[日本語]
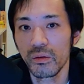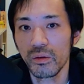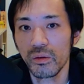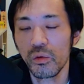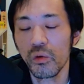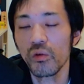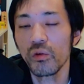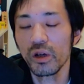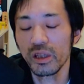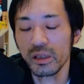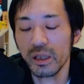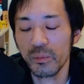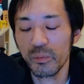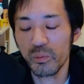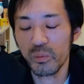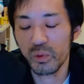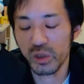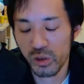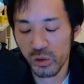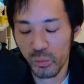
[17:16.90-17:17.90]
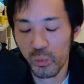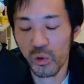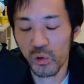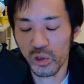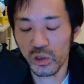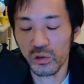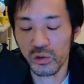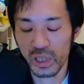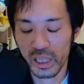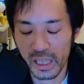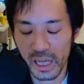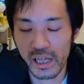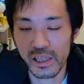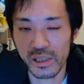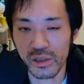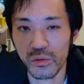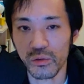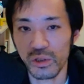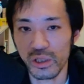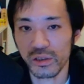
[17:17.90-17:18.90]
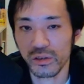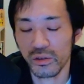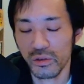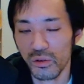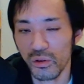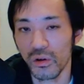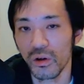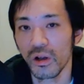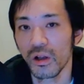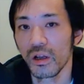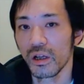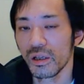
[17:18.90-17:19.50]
ここがちょっとポイントで大事なところなんですけど、